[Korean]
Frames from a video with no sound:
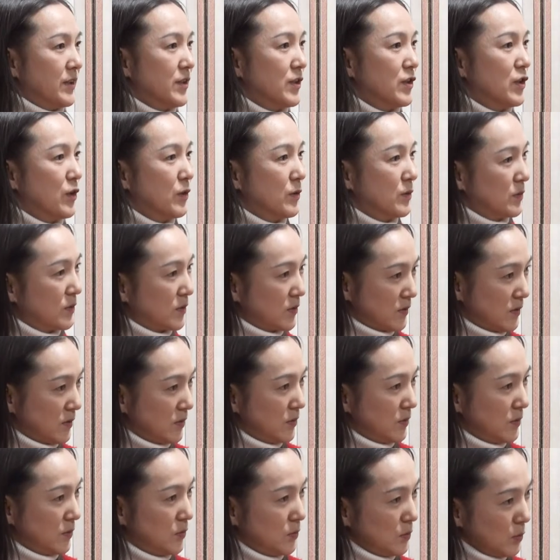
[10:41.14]
그래서
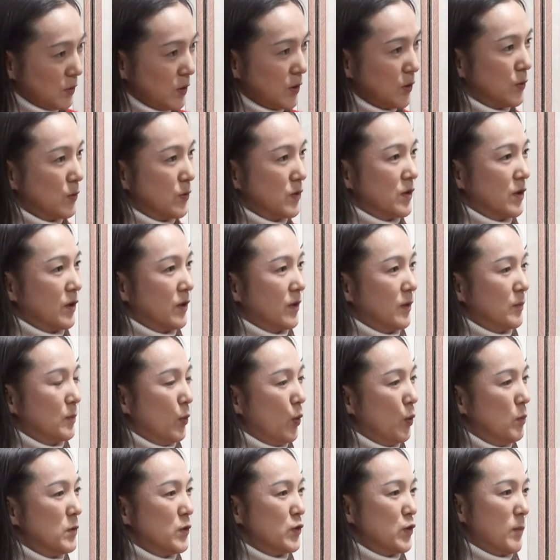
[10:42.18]
그 소리도 제가
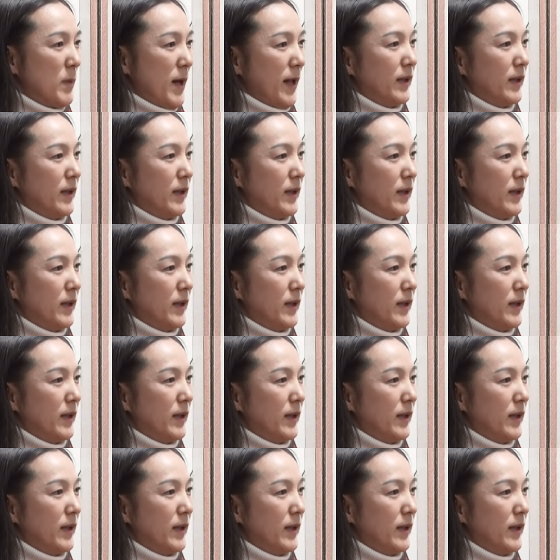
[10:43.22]
몸이 좀